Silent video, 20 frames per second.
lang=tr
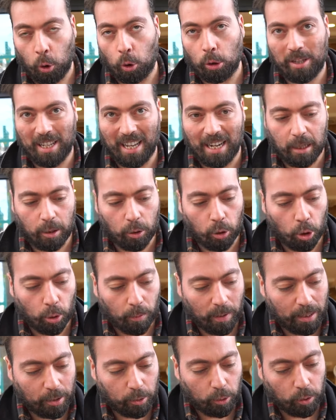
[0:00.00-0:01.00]
görselini
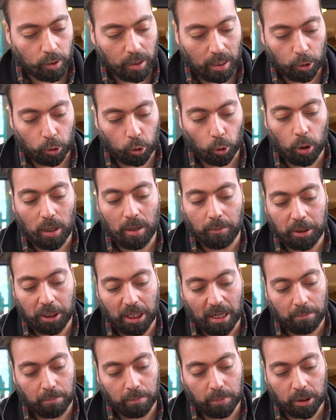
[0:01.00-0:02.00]
görmek istiyorsan şöyle bir
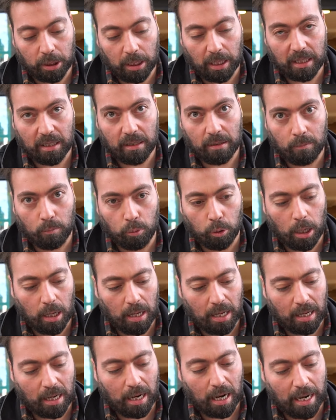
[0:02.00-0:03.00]
şey yapmışlar. Bu
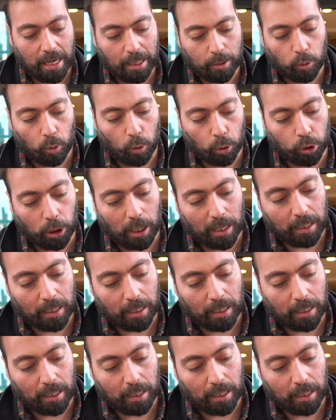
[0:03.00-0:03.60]
da gayet hoş